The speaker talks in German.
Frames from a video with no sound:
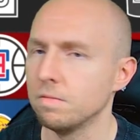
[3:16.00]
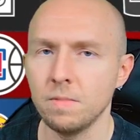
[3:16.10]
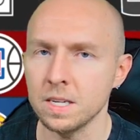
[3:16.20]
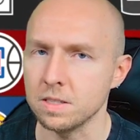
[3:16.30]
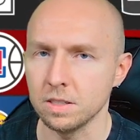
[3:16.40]

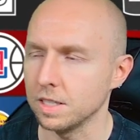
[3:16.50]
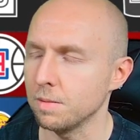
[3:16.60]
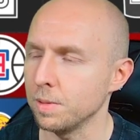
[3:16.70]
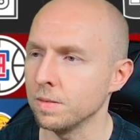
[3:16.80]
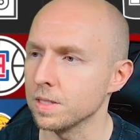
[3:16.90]
Weiß nicht. Ich
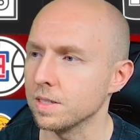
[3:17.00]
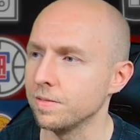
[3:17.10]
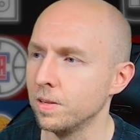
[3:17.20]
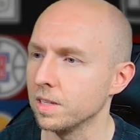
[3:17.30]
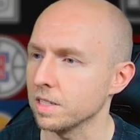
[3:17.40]
habe irgendwie das
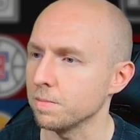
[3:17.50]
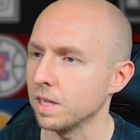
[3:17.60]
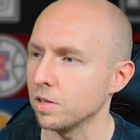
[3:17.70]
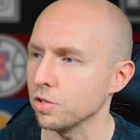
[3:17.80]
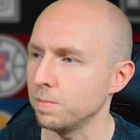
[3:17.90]
Gefühl, dass man
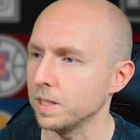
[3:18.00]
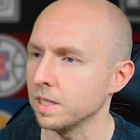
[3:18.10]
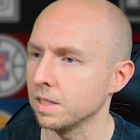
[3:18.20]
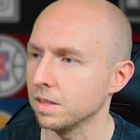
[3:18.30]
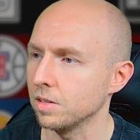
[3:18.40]
daraus
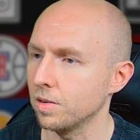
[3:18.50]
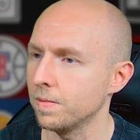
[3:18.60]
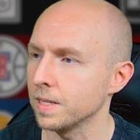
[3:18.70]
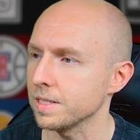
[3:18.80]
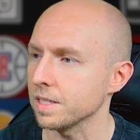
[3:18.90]
später noch
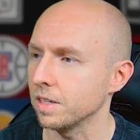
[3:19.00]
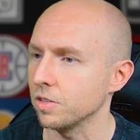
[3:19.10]
was